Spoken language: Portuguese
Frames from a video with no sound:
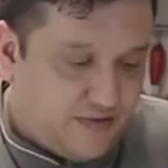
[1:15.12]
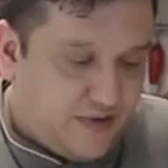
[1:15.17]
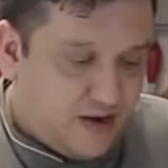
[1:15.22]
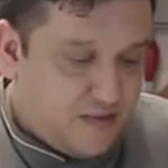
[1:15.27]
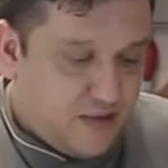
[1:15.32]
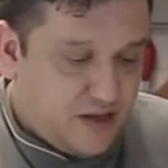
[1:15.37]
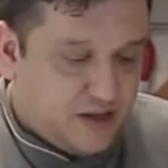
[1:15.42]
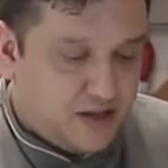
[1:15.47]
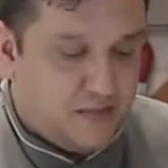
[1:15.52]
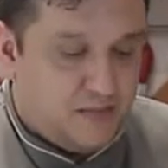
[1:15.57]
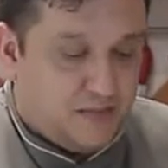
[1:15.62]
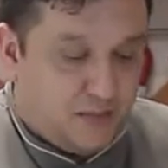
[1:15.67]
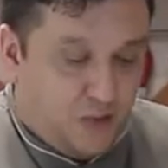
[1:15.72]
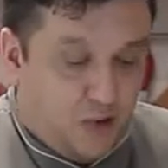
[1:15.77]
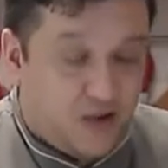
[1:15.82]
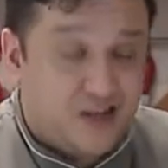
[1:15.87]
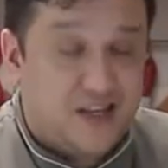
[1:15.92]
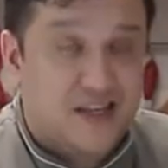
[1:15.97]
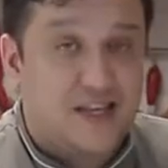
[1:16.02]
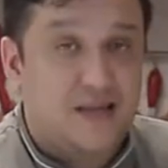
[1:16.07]
fermento em
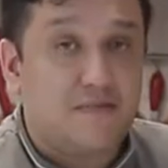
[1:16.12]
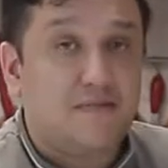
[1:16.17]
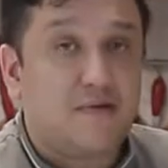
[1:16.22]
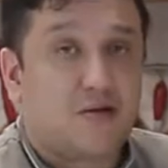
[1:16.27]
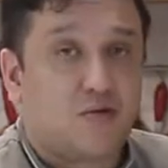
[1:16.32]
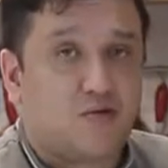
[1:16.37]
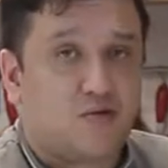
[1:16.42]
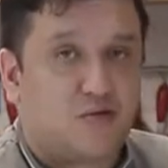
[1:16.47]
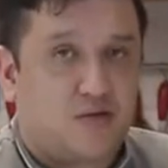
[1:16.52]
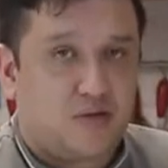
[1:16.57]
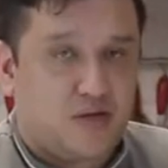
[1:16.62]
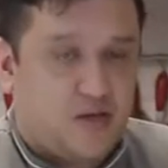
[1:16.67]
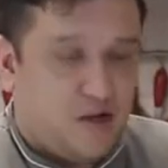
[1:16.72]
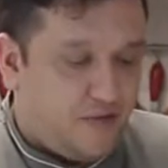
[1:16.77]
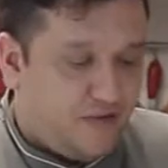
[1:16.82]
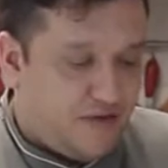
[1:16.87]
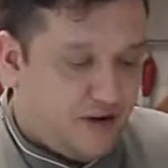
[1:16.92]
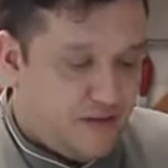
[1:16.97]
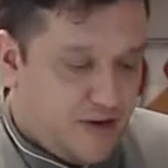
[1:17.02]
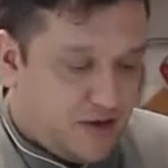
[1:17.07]
pó químico, que é
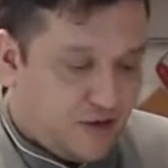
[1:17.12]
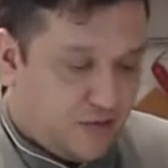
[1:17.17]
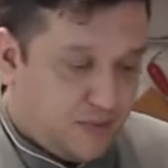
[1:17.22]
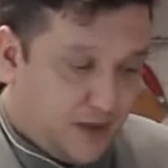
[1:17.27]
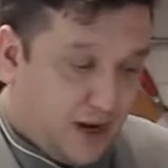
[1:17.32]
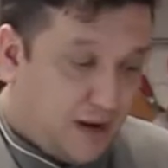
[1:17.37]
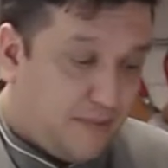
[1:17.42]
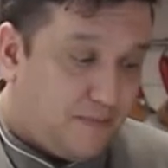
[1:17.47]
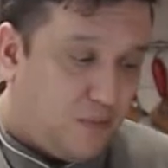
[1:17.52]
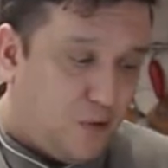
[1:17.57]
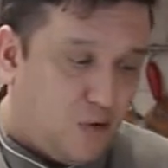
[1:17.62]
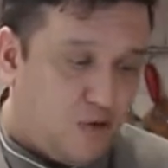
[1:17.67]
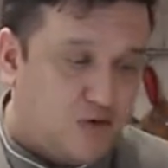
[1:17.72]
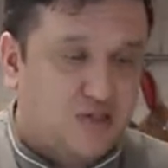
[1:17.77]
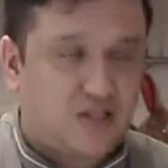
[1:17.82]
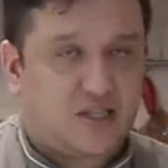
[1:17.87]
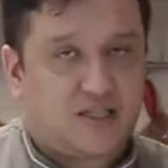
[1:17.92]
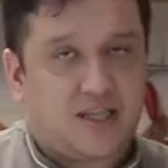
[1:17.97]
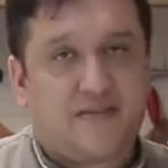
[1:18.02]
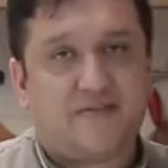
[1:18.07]
o fermento para bolo,
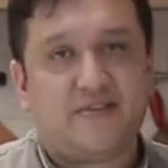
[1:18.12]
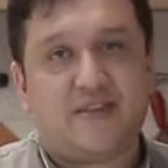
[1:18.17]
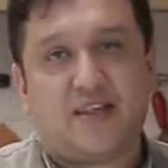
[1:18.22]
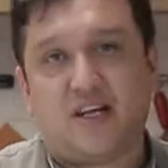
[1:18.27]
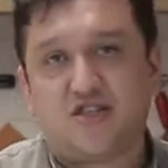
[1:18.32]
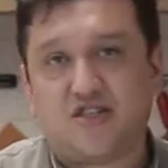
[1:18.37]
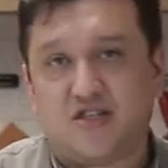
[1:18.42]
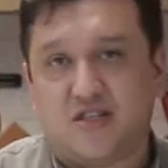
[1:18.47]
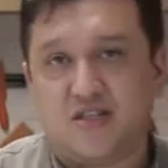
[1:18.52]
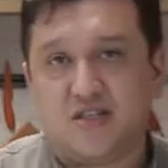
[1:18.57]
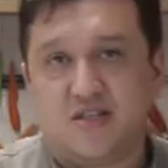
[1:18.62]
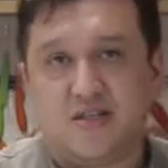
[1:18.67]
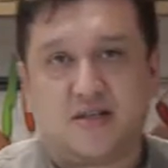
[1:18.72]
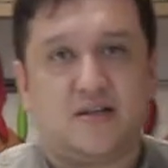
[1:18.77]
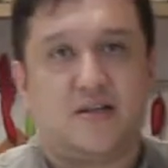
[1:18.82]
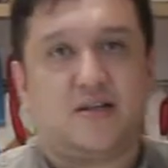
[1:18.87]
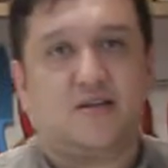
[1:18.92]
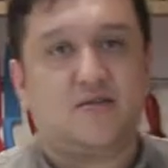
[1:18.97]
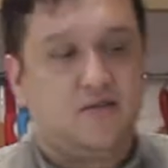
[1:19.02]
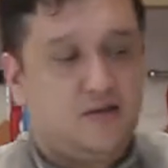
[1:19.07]
vocês devem estar tá achando
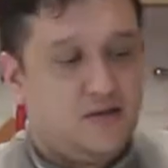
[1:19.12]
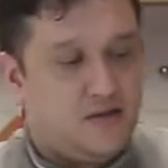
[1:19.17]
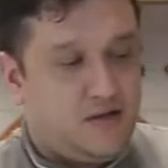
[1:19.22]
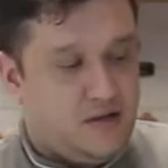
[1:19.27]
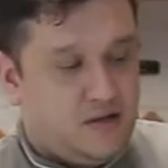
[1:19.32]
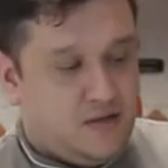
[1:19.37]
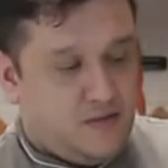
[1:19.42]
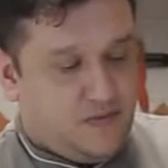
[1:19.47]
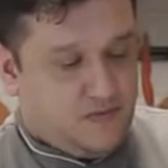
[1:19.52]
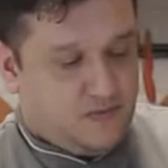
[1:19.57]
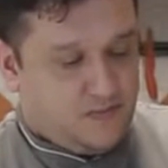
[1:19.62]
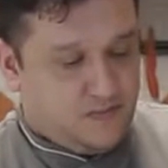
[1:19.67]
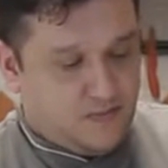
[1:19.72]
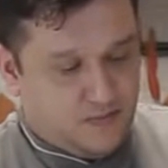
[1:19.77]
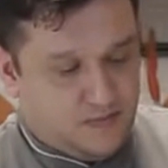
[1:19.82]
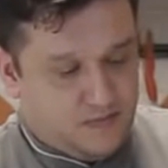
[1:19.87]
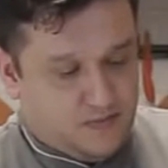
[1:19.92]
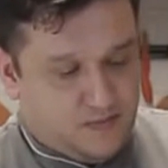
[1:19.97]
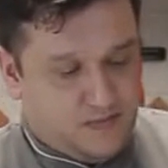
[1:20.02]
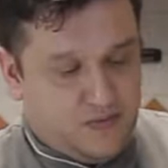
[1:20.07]
estranho
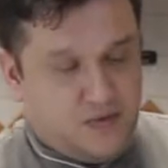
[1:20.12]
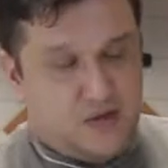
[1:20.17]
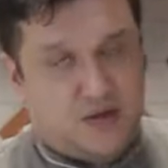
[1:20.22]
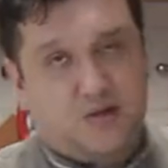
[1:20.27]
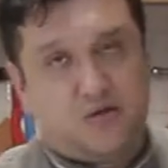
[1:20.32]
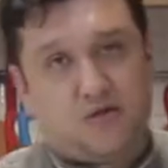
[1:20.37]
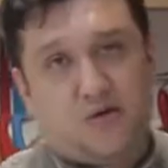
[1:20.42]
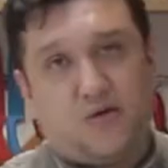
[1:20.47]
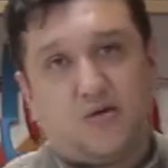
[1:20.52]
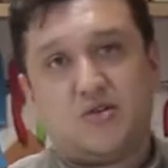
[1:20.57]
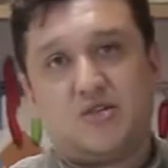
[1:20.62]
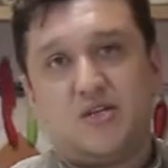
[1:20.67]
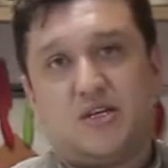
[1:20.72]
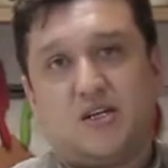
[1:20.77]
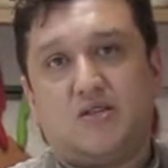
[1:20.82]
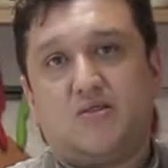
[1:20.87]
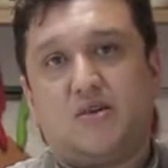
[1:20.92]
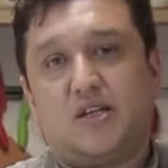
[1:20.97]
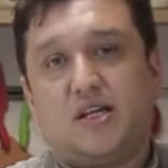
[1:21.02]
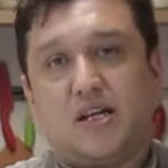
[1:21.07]
que eu estou
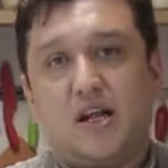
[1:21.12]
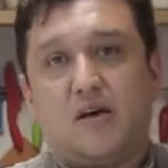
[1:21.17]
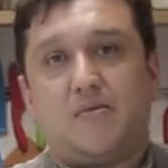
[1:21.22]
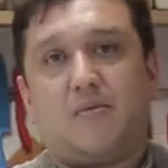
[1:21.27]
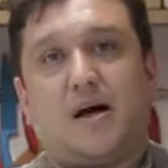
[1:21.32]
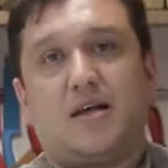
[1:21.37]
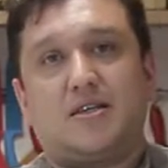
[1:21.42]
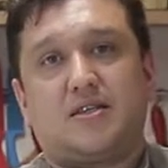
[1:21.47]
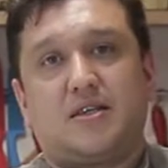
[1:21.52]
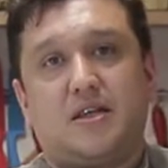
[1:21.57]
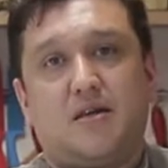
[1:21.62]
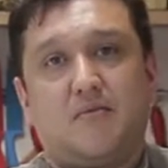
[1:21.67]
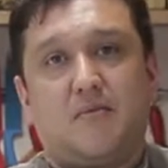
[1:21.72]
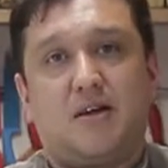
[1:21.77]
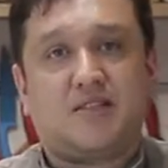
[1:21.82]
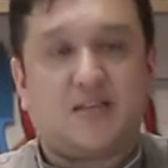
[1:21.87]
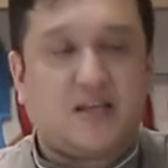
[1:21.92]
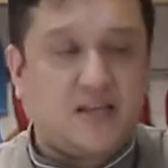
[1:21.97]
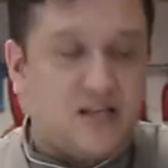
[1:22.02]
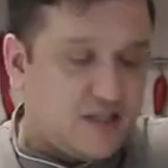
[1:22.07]
usando ele na massa, né?
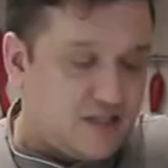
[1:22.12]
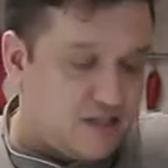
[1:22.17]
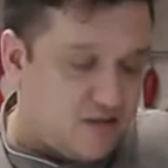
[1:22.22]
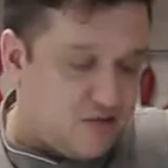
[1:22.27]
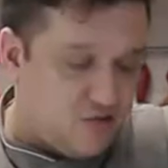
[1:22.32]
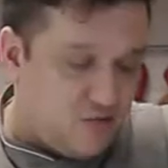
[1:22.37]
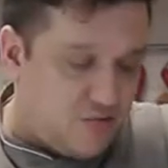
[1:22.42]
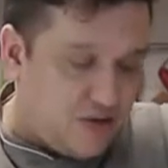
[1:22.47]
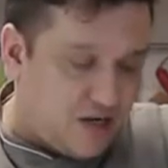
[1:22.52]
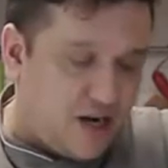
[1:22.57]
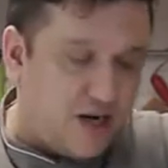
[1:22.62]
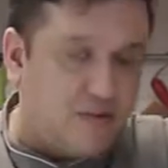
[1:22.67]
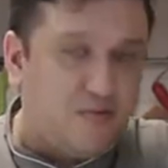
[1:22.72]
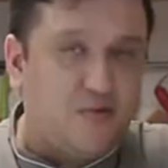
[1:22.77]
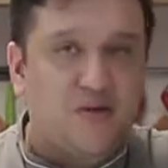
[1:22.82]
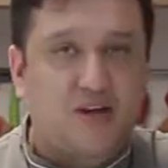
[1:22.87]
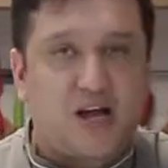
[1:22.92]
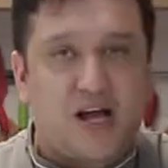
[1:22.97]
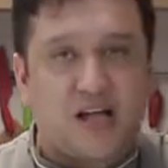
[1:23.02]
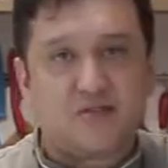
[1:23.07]
Mas a reação do
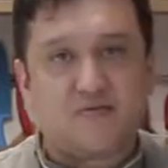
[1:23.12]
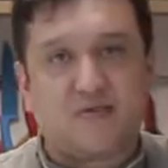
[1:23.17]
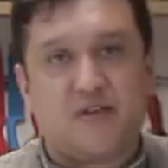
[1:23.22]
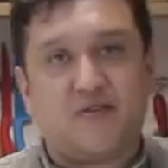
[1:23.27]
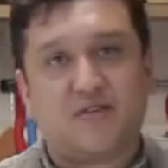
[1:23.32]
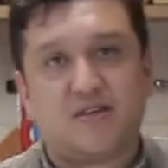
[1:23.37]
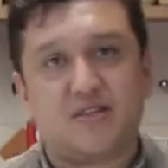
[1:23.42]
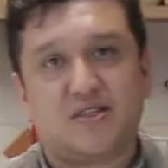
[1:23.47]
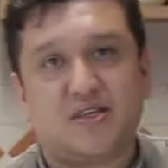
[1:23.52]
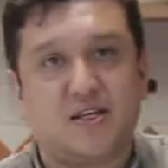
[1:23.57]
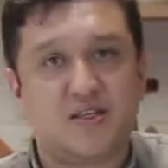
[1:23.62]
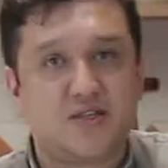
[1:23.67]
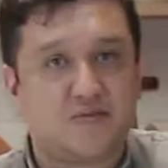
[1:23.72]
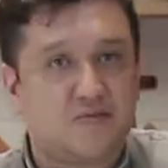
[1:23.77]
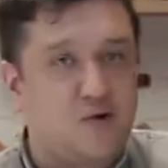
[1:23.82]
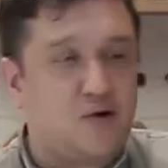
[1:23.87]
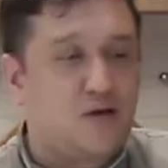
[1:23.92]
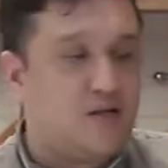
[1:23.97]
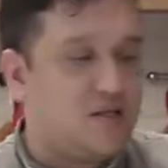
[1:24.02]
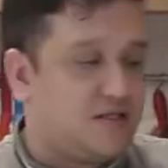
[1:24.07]
bicarbonato vai fazer as
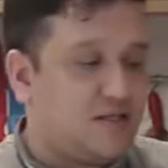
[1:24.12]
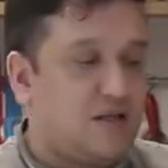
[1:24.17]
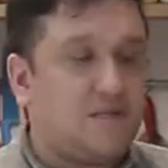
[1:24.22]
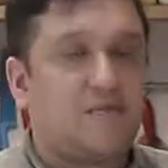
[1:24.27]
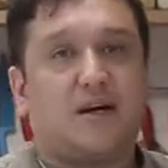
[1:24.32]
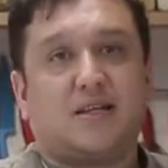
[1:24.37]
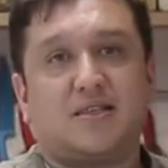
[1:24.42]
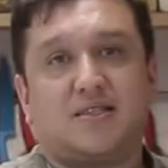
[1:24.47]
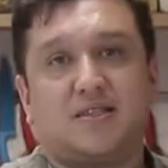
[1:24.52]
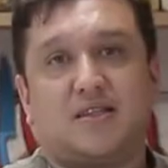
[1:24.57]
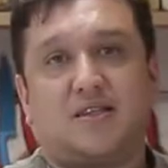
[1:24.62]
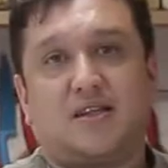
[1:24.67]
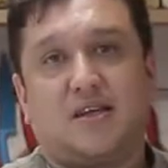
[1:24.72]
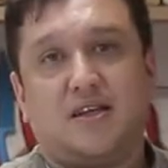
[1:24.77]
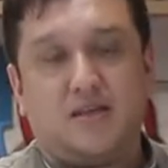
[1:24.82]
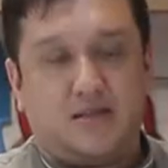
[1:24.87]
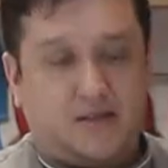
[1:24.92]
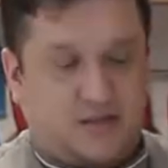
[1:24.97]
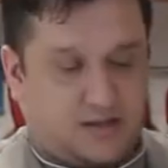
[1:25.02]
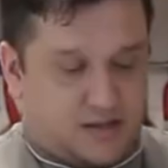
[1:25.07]
bolhas na massa,
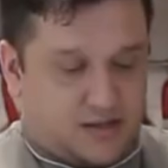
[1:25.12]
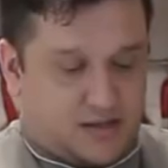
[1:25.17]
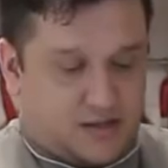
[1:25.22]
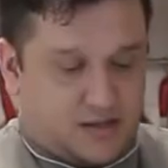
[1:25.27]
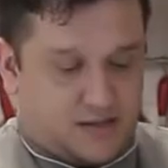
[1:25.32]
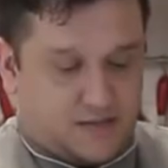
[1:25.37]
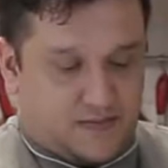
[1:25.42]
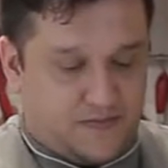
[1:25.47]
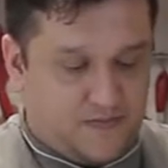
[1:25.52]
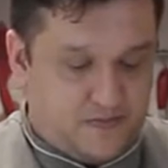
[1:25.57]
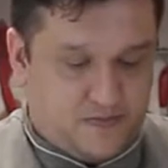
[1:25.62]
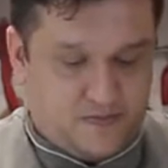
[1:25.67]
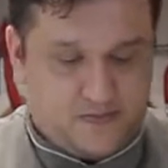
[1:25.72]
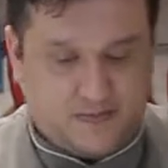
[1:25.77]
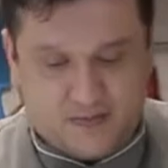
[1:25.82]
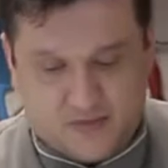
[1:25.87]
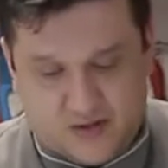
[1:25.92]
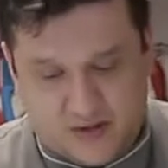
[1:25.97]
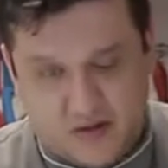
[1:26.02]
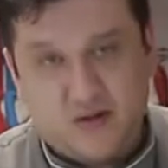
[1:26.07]
tá?
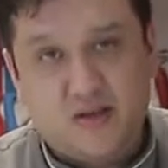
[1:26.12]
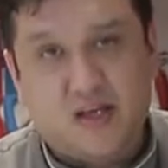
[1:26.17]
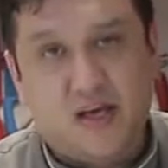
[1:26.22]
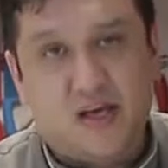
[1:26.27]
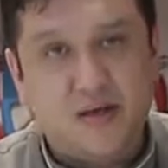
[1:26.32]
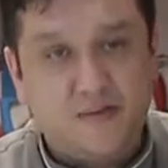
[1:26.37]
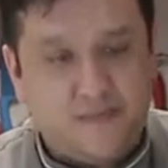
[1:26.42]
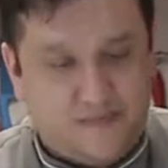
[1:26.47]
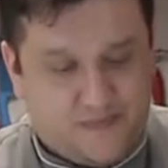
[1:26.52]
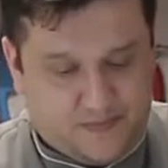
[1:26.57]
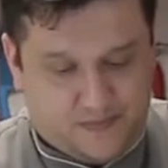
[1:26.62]
Ok?